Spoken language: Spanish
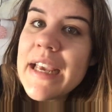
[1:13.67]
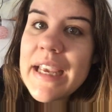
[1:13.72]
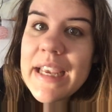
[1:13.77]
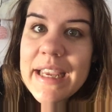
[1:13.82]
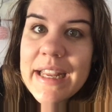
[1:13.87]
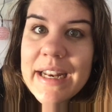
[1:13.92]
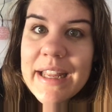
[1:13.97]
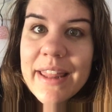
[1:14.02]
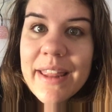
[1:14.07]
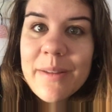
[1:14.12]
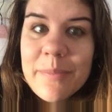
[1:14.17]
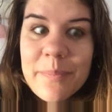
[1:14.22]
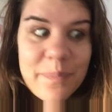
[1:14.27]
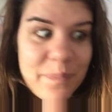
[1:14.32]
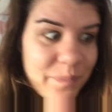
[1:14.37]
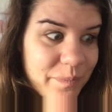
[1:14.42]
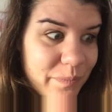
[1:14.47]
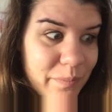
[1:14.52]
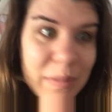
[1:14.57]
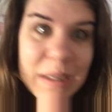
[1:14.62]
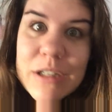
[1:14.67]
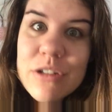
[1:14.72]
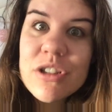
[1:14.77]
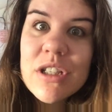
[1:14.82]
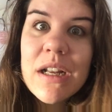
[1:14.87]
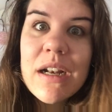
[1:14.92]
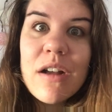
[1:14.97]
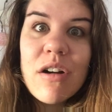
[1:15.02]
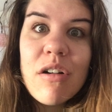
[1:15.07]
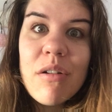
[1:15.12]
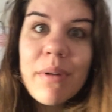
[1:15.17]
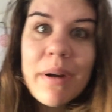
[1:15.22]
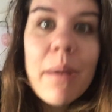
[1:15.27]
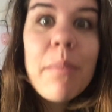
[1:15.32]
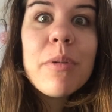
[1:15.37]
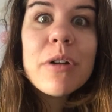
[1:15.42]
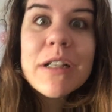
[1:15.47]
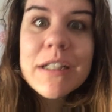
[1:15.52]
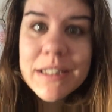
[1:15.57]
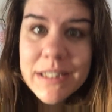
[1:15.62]
Y nada, manos a la
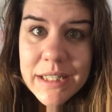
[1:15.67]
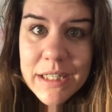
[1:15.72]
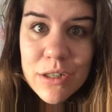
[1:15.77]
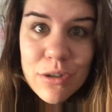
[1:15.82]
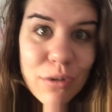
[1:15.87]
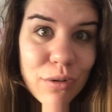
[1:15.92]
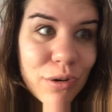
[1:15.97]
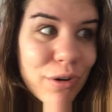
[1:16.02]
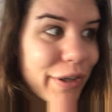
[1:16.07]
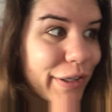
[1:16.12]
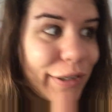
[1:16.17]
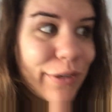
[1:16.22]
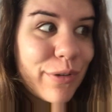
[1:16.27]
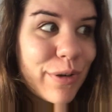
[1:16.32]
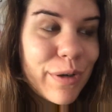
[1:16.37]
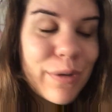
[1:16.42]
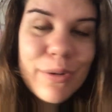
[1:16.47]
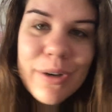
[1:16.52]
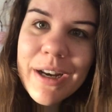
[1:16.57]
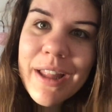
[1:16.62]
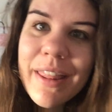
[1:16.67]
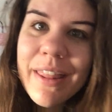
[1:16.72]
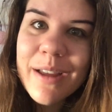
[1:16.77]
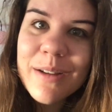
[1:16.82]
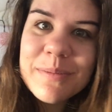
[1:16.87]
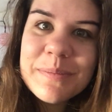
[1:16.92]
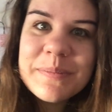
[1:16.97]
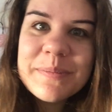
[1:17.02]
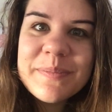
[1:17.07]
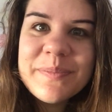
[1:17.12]
obra porque si no hoy no hago nada.